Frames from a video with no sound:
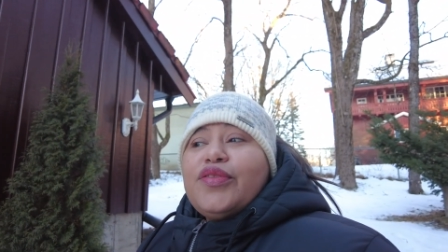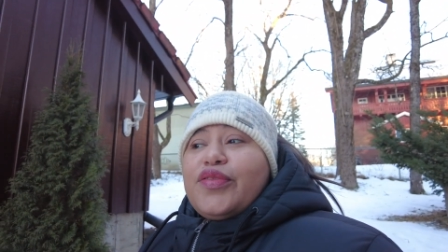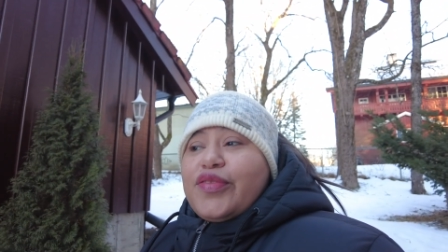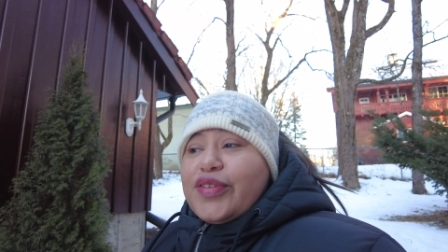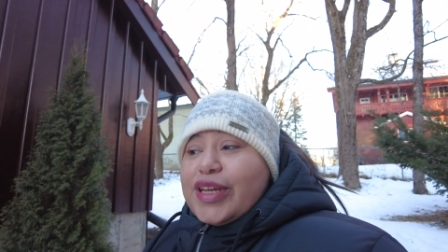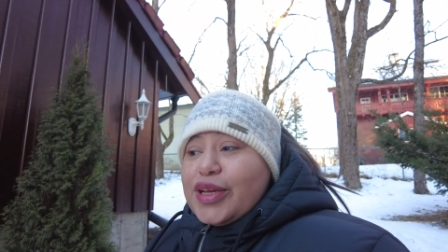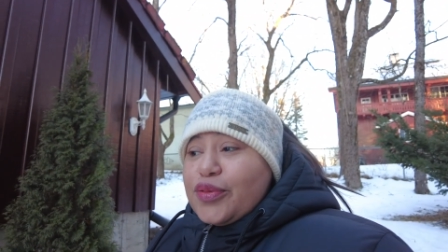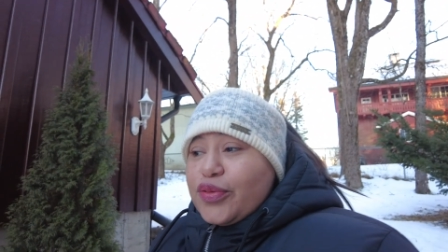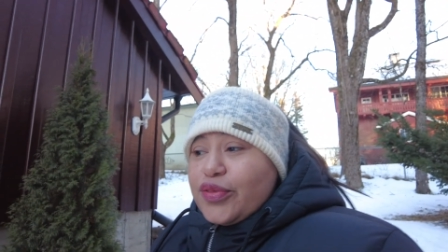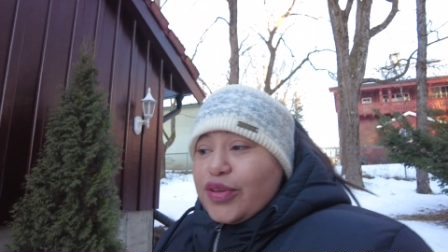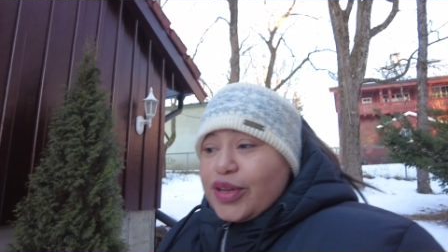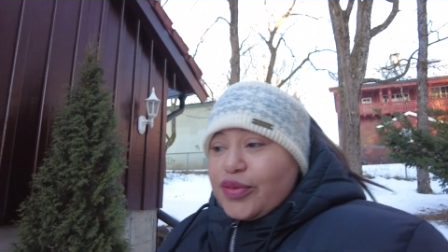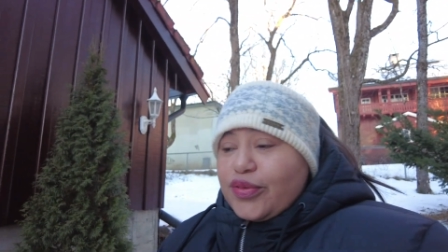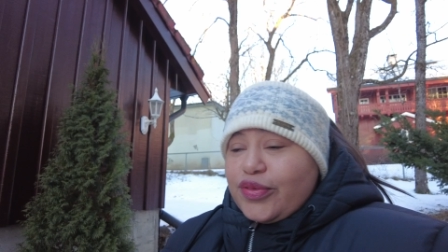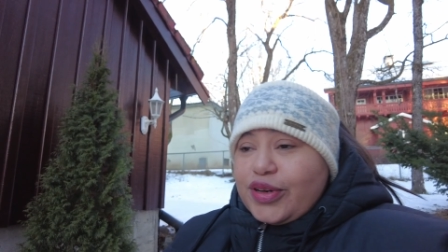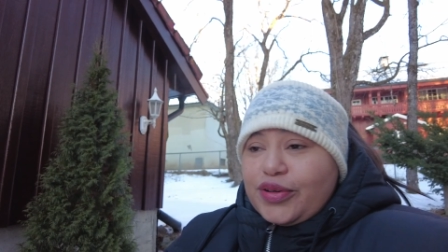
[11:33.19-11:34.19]
Frio,
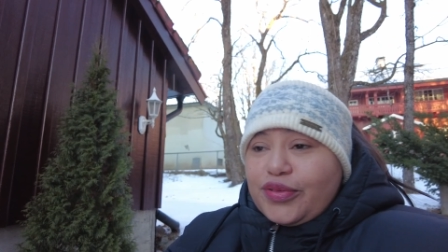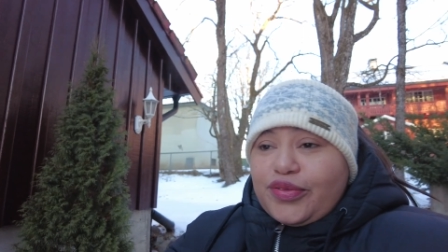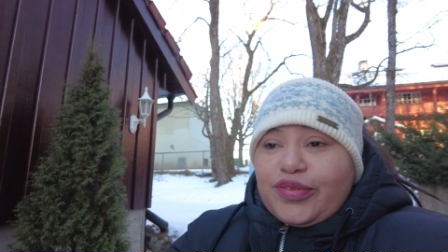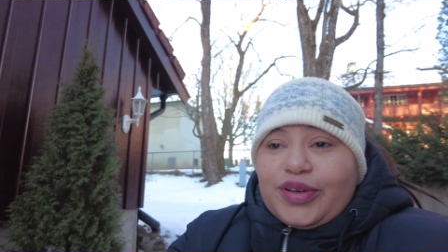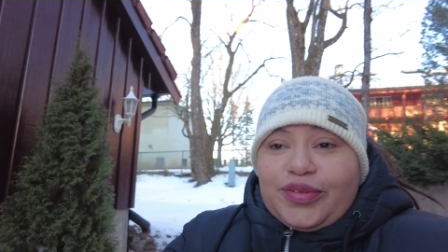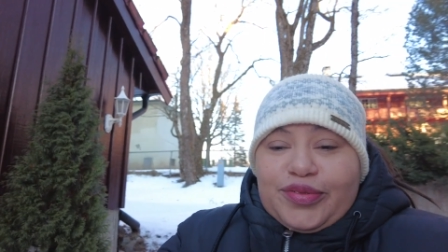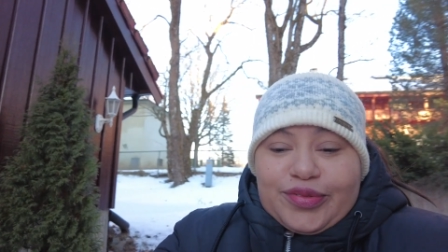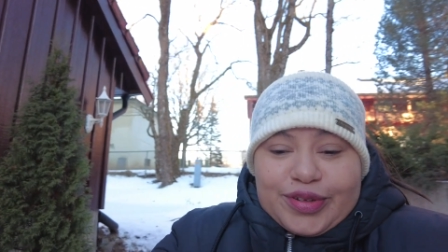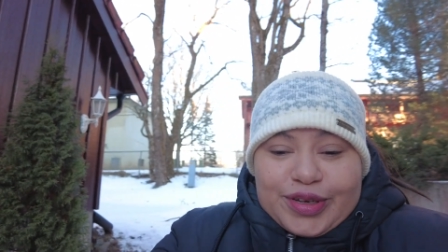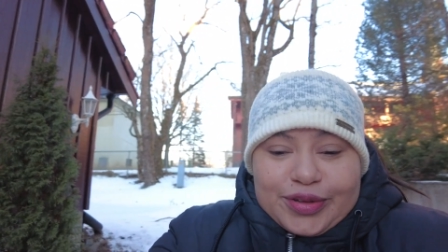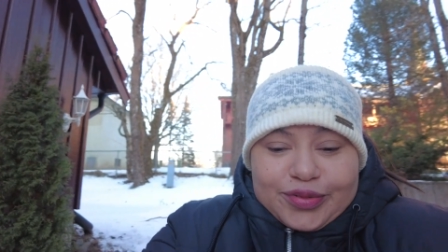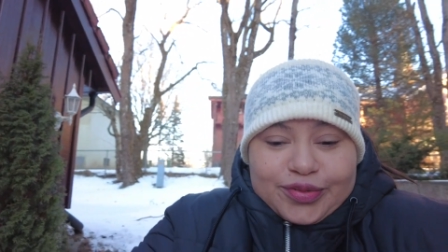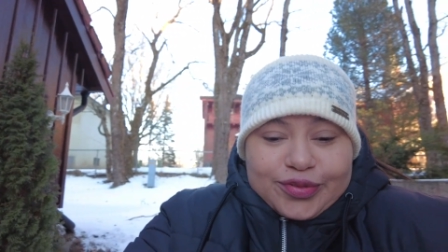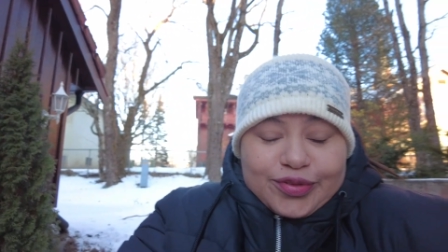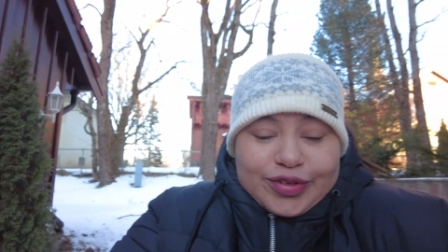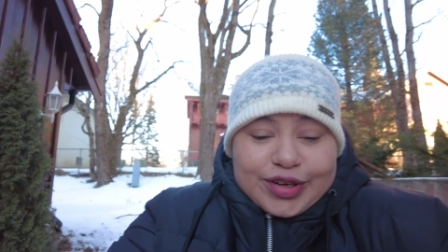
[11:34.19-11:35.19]
frio, frio, frio, frio,
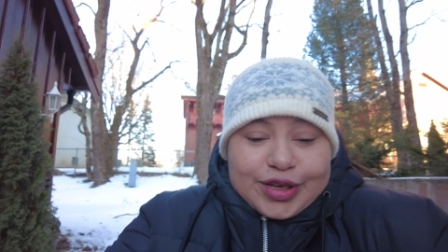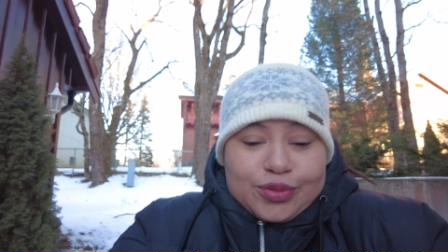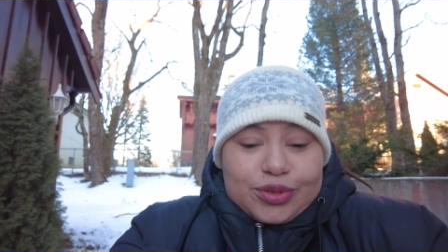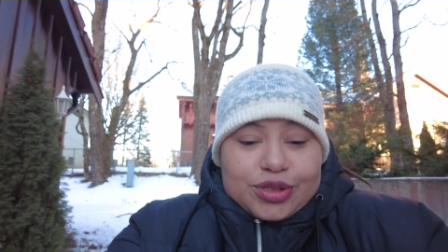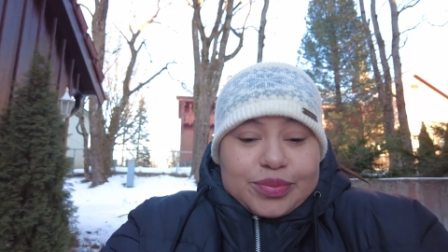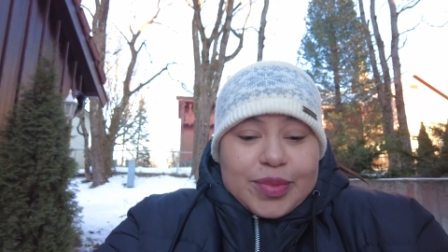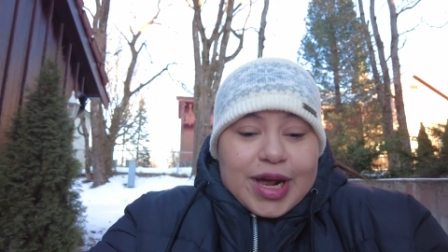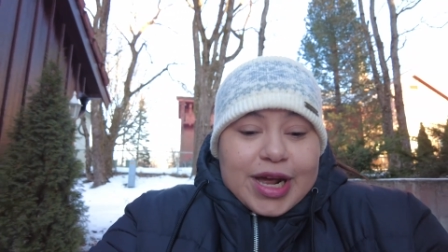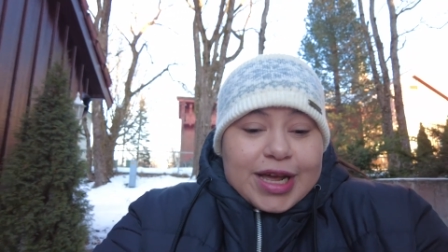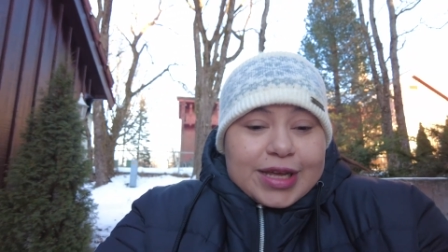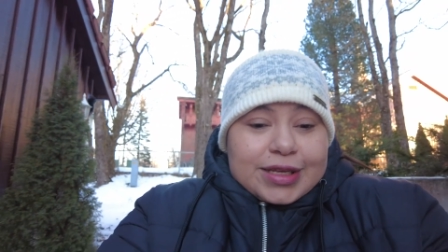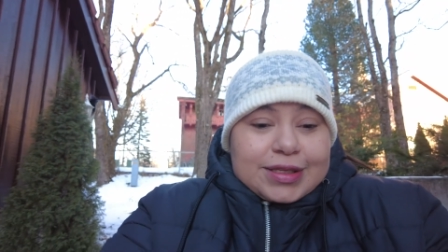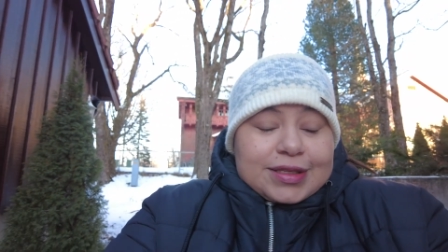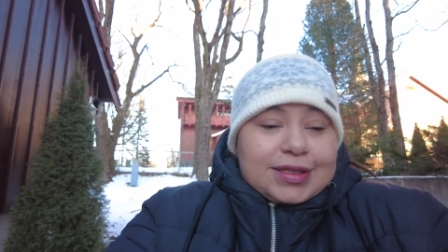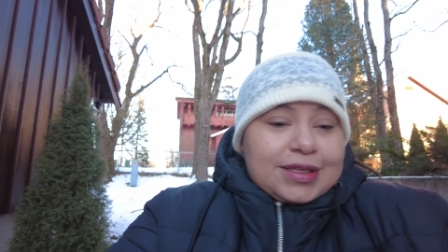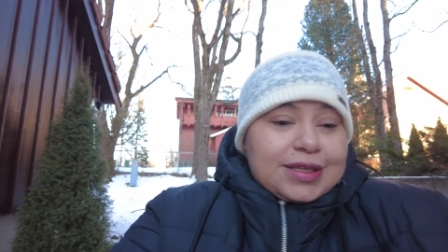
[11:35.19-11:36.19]
frio
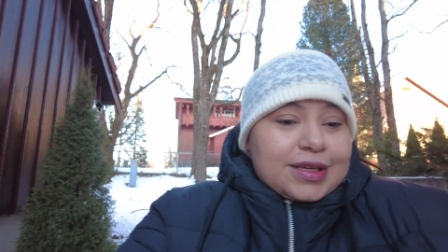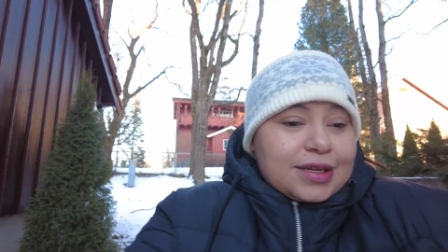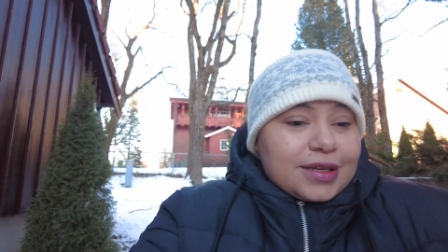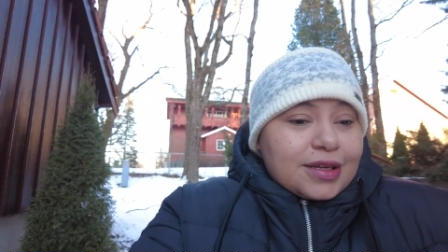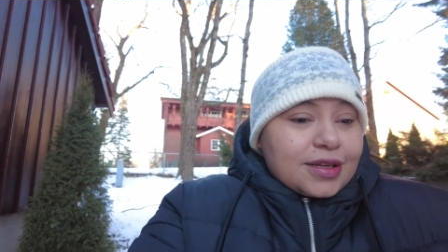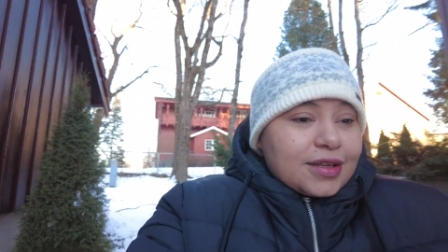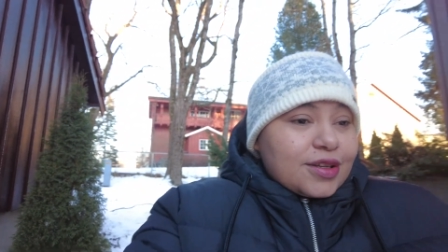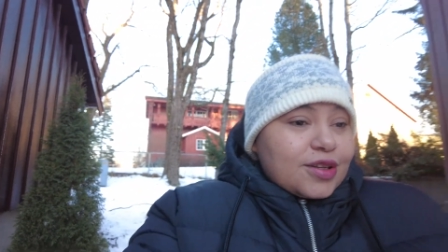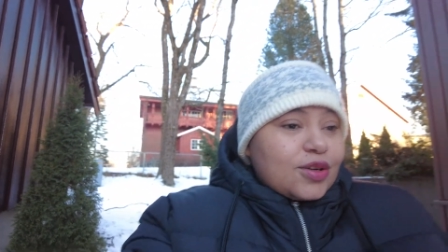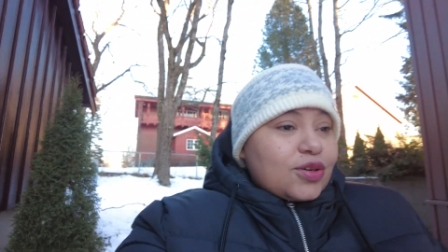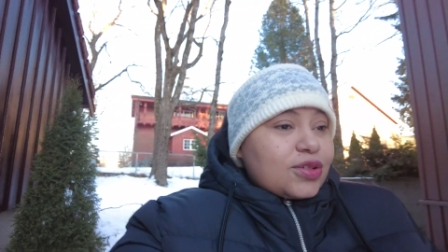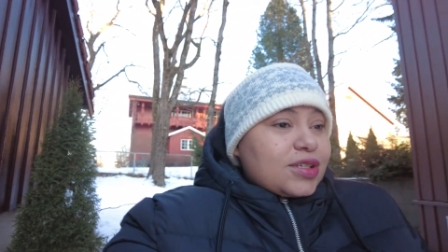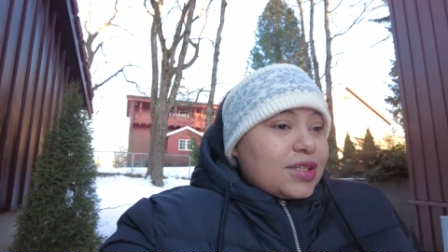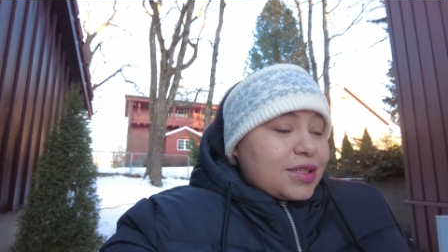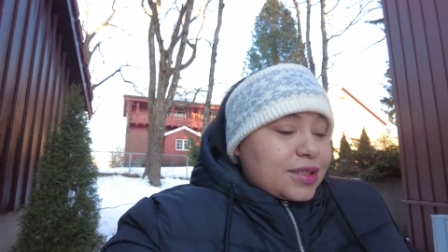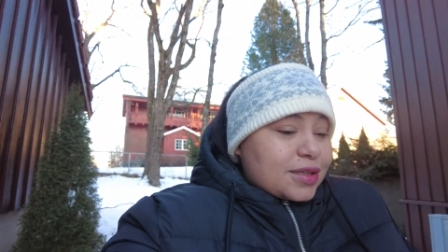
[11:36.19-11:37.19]
demais.
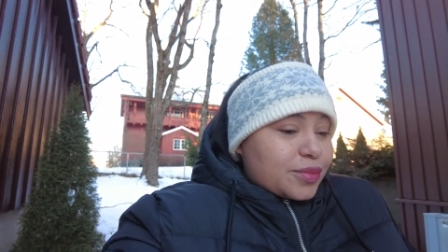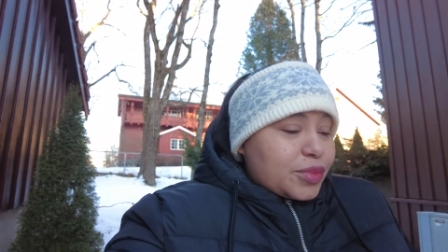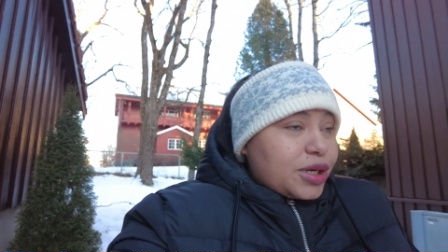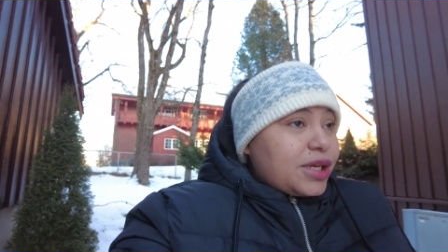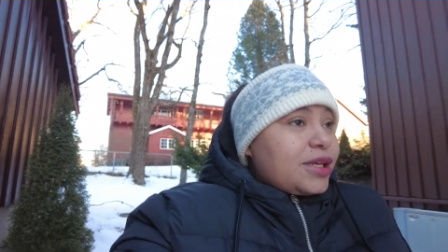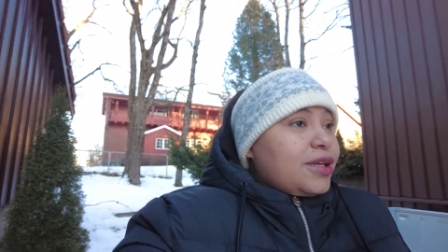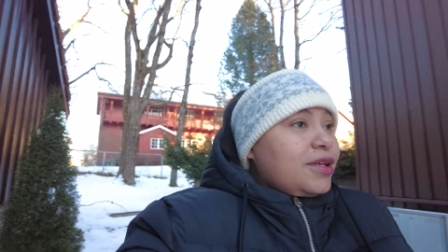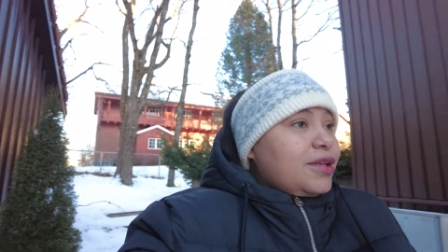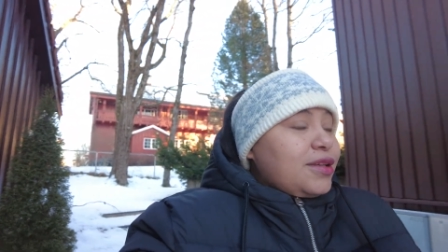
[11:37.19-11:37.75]
Nossa, mãe.